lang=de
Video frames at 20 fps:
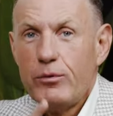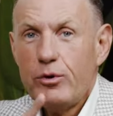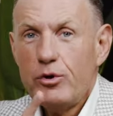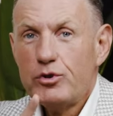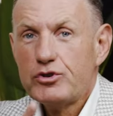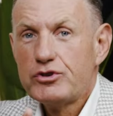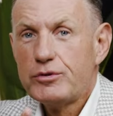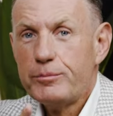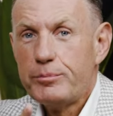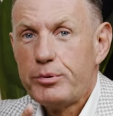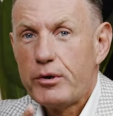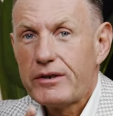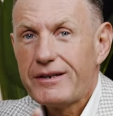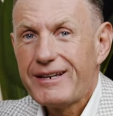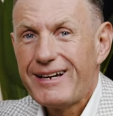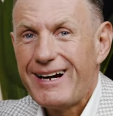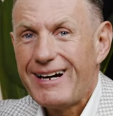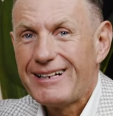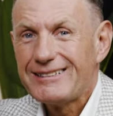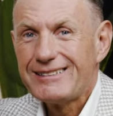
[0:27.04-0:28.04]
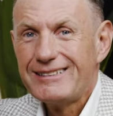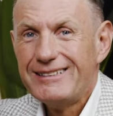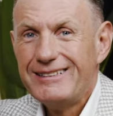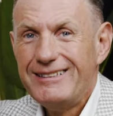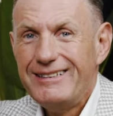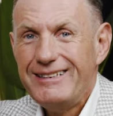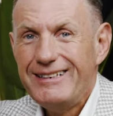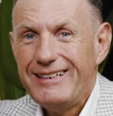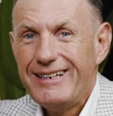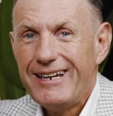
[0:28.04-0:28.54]
Evolution Podcast,
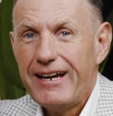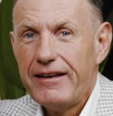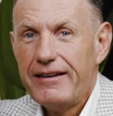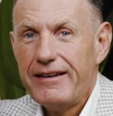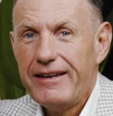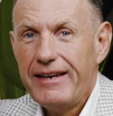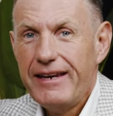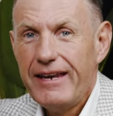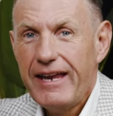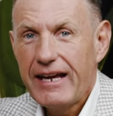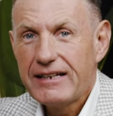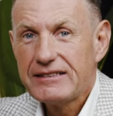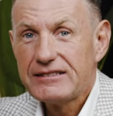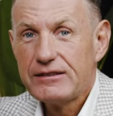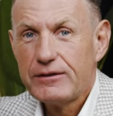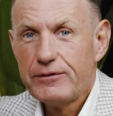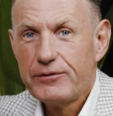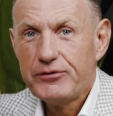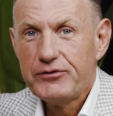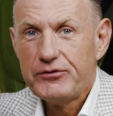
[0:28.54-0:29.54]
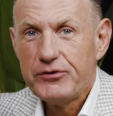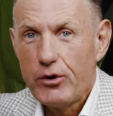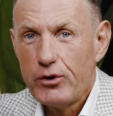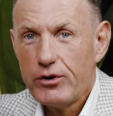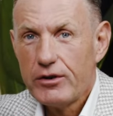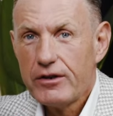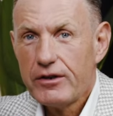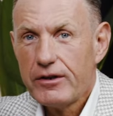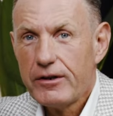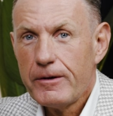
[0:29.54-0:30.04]
die nächste
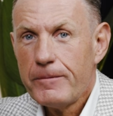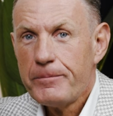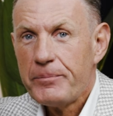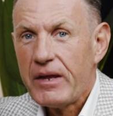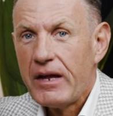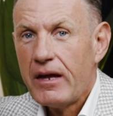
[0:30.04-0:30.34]
Folge.